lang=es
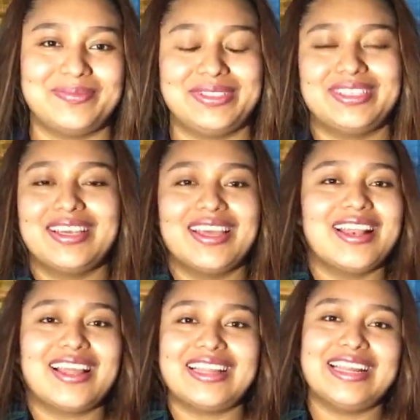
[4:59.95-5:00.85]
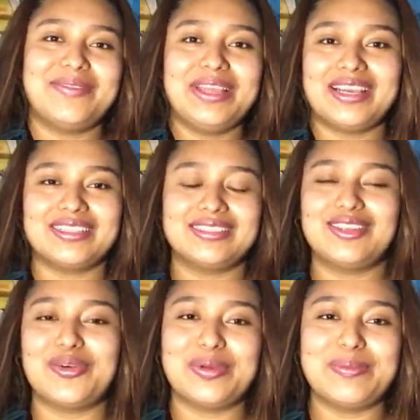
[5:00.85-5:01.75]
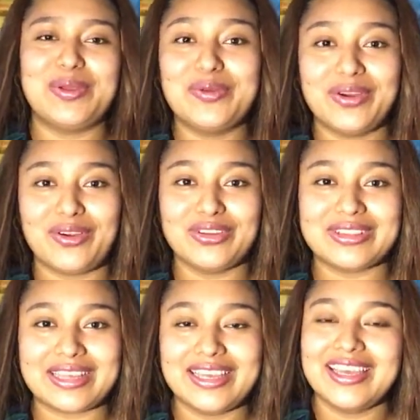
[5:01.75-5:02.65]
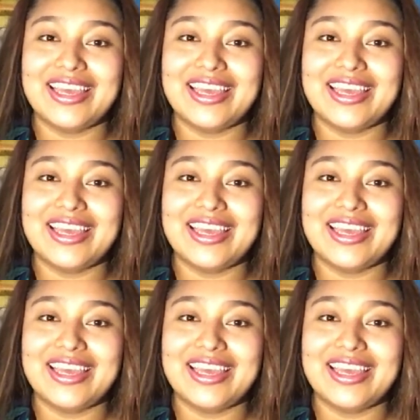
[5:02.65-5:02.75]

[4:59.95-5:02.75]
Pues la dinámica es comerme un jocote.